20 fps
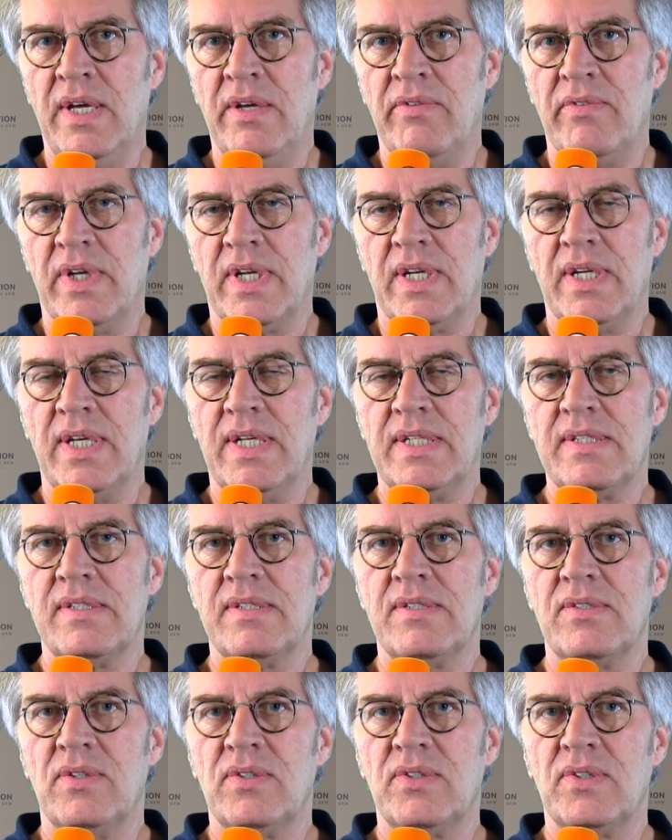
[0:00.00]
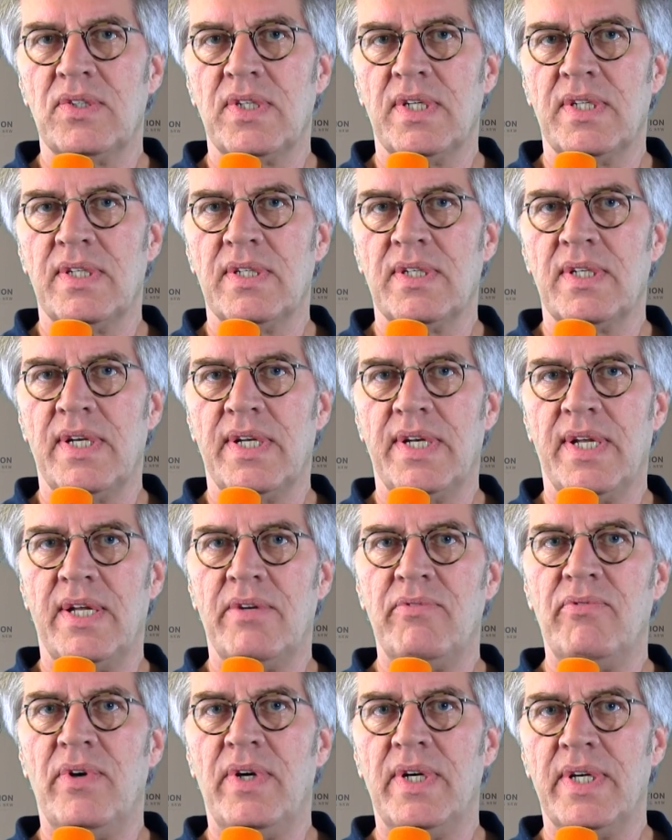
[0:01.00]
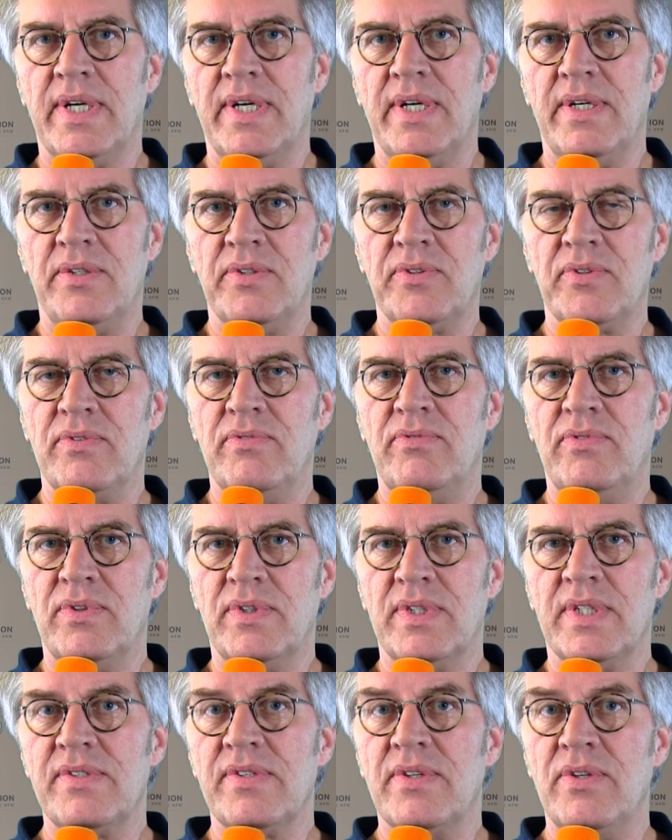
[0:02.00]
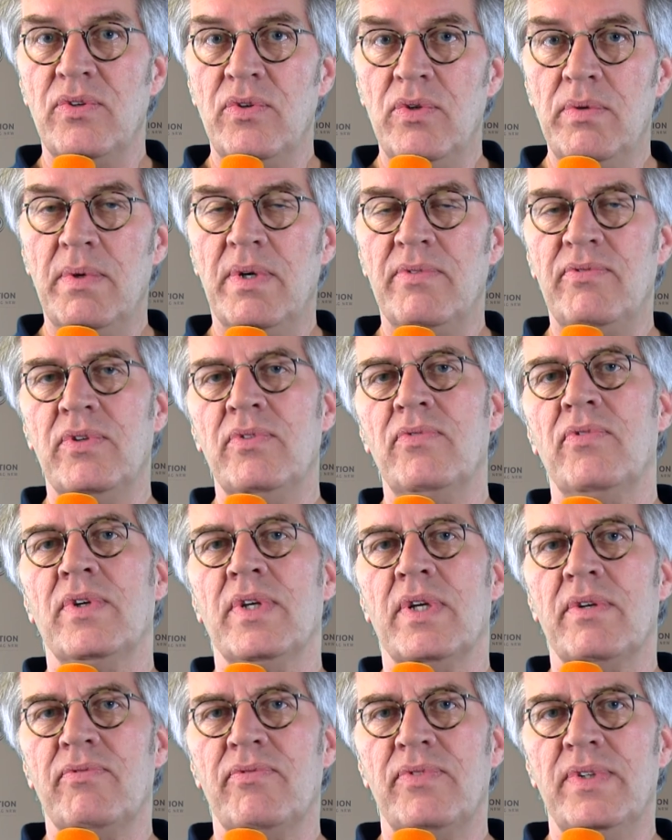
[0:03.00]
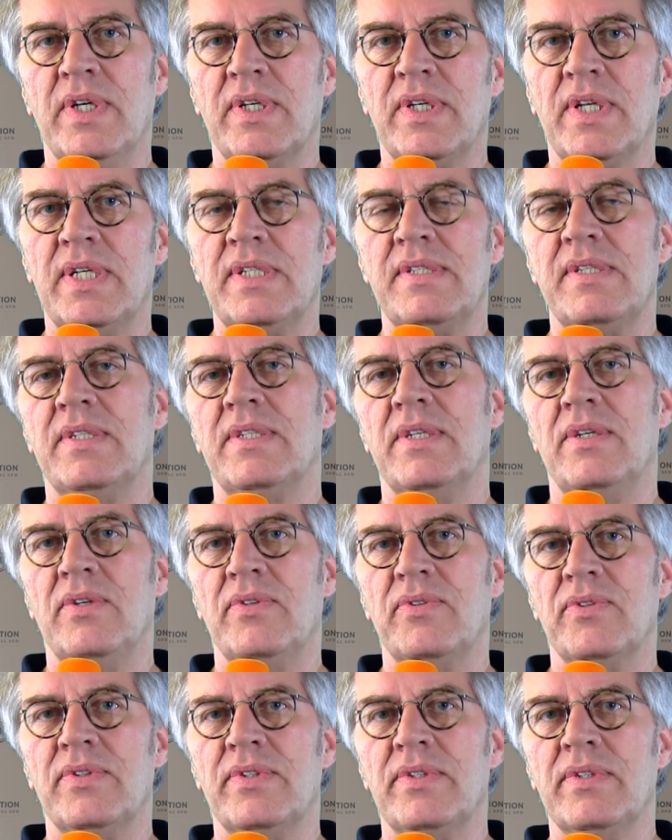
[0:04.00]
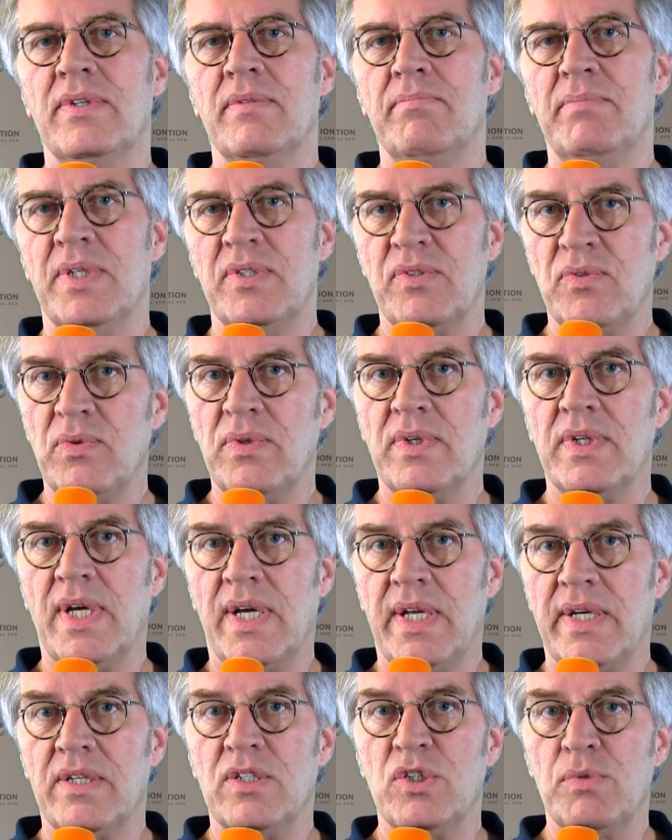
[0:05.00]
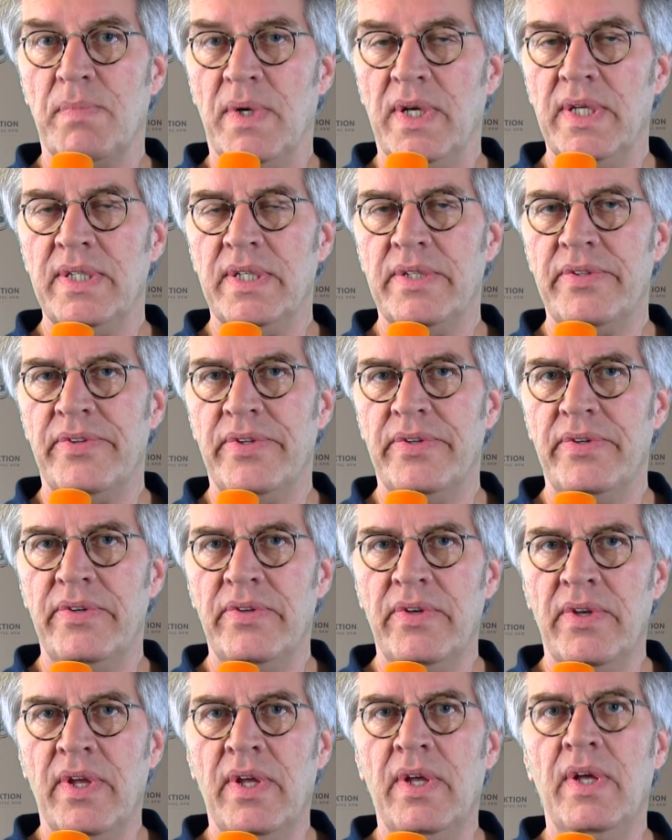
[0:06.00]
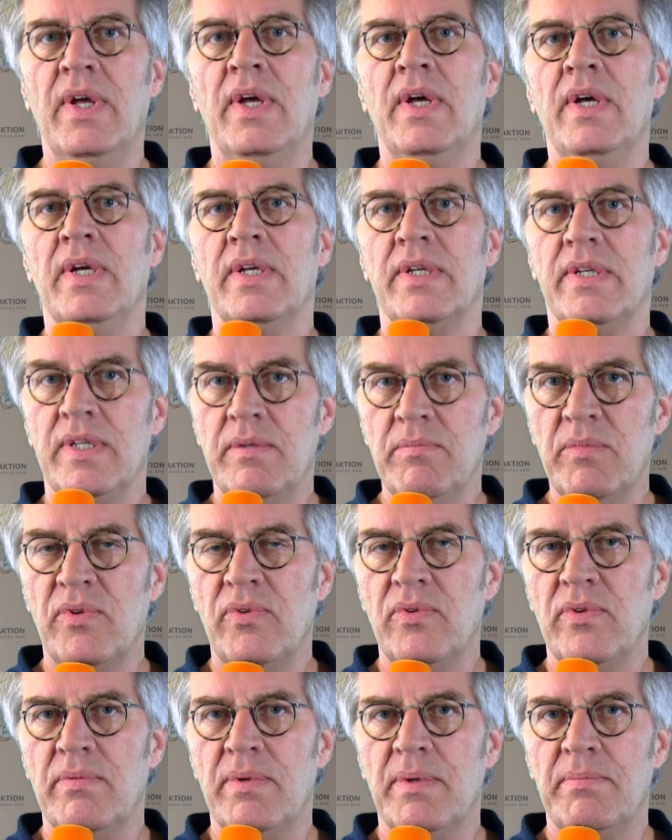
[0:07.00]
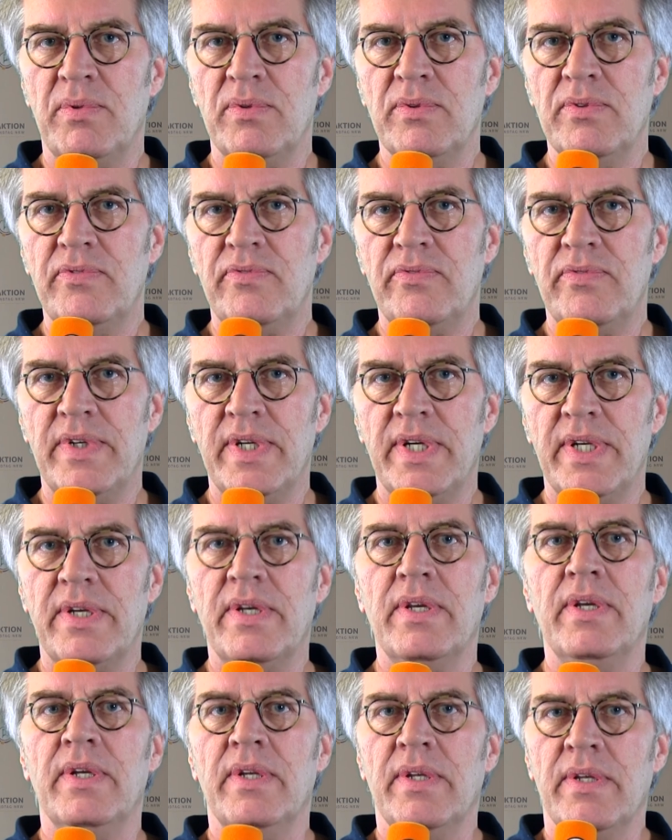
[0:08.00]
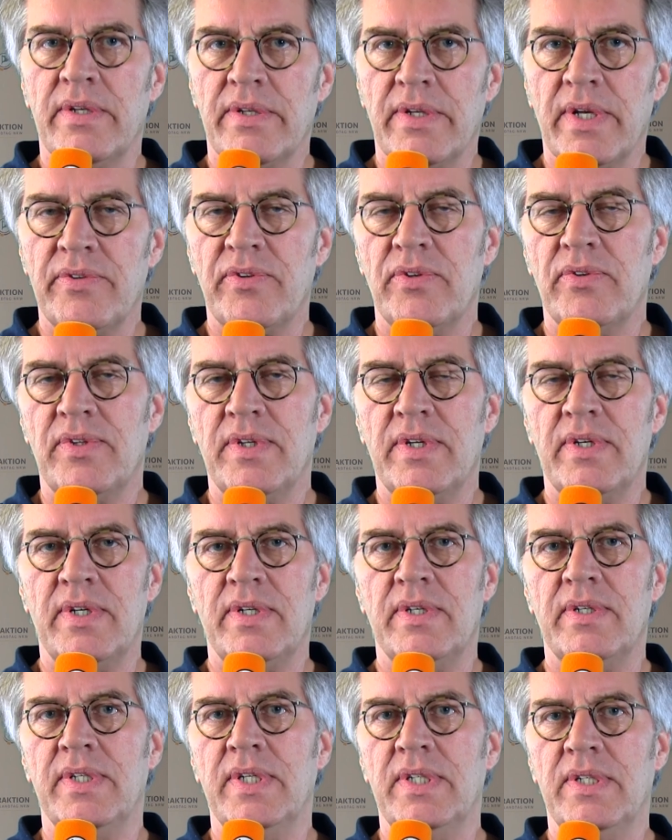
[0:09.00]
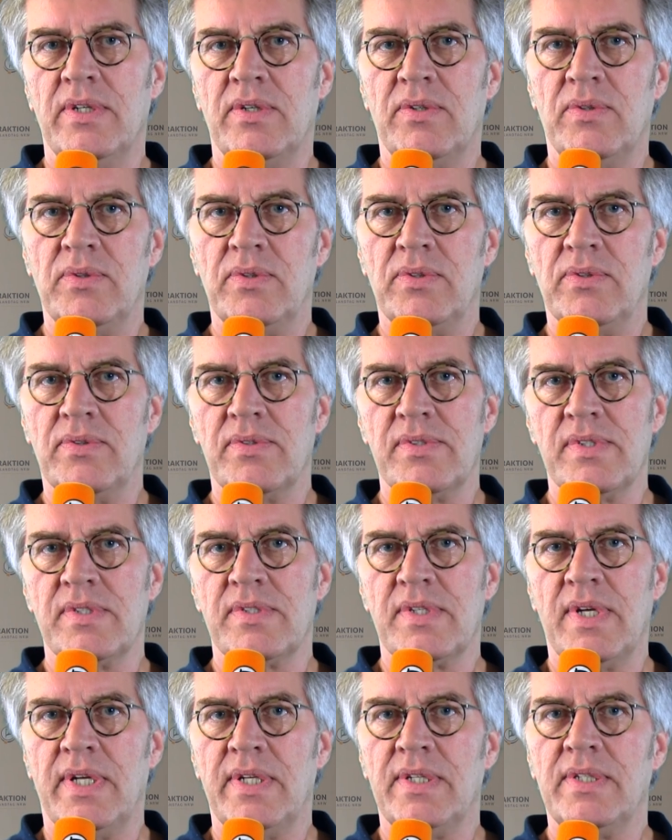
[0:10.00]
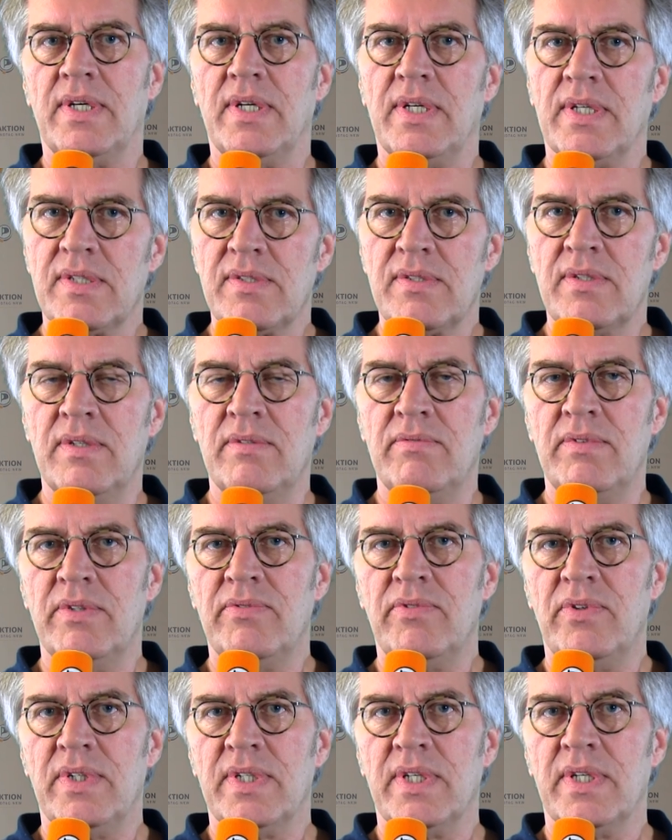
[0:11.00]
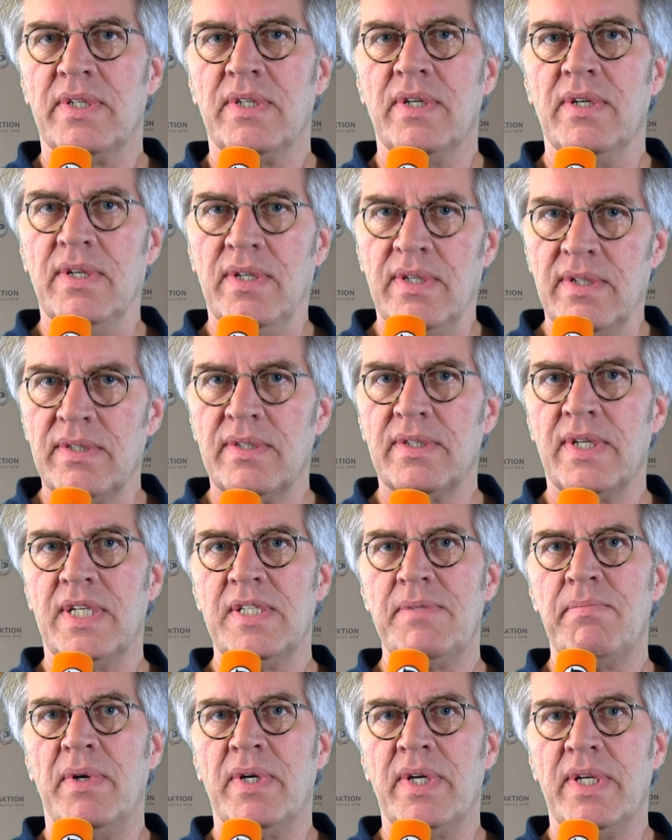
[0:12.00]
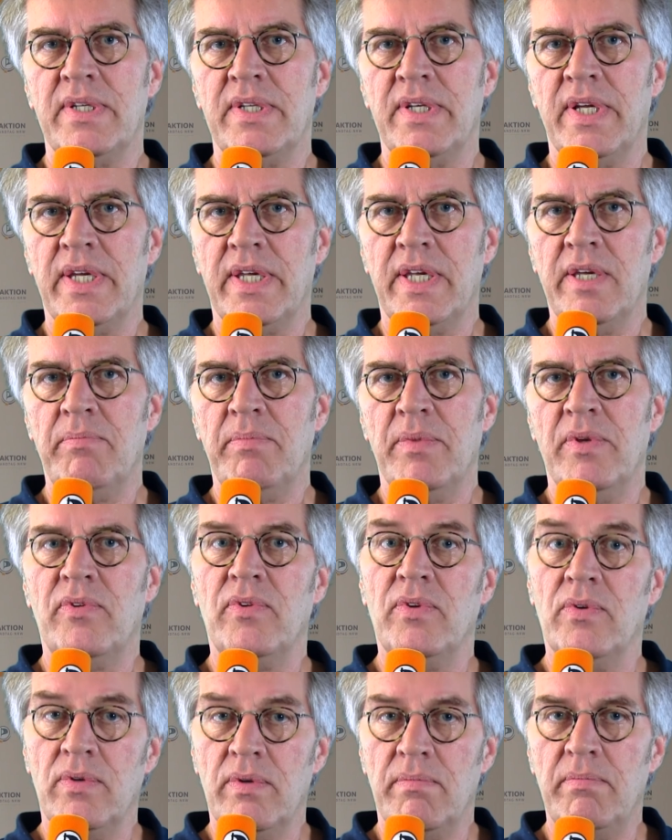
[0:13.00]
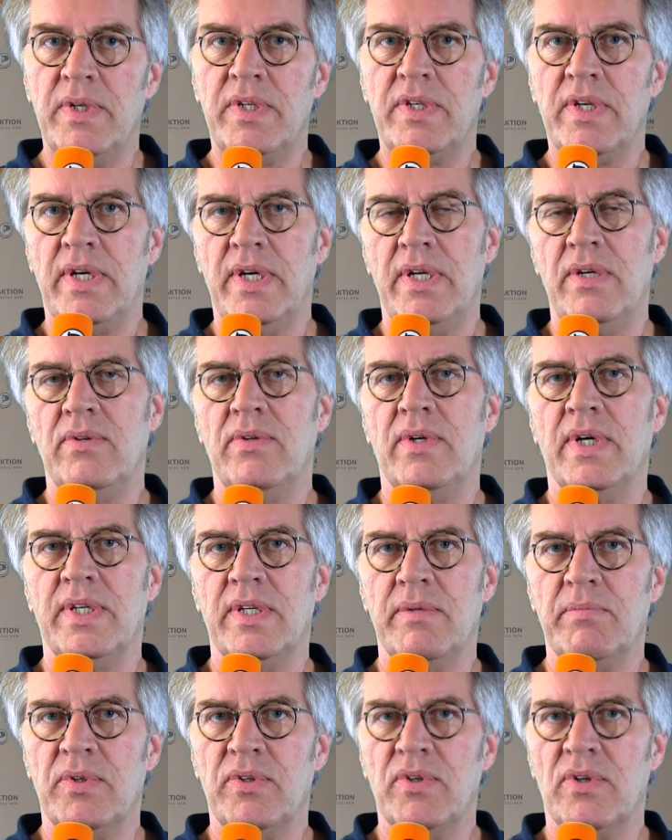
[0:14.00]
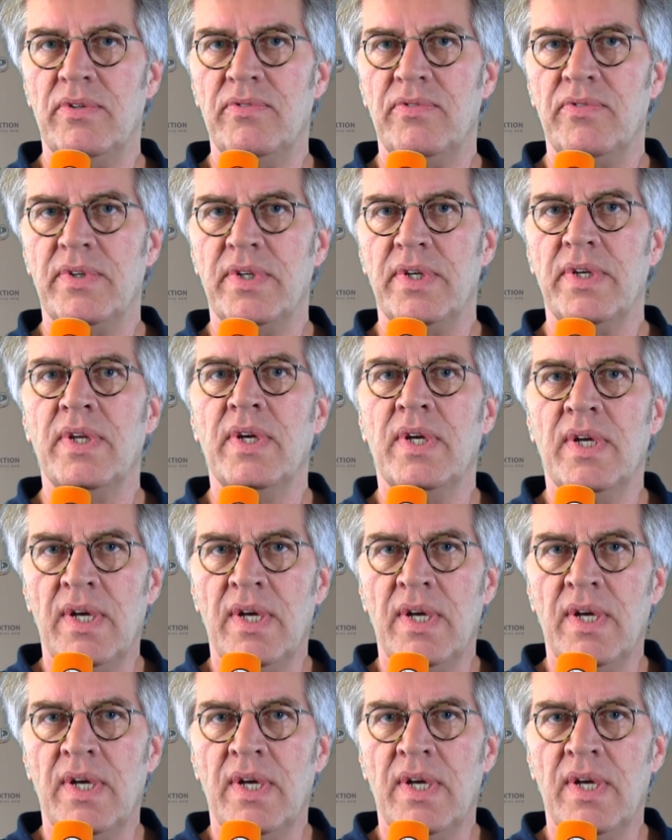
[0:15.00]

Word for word: Wir hatten letztens noch durch eine kleine Anfrage herausgefunden, dass hier über 534.000 Personendaten gespeichert sind. Die müssen überprüft werden. Das ist der Hintergrund unseres Antrags. Wir fordern transparente Ergebnisse und Mitteilungen an die Betroffenen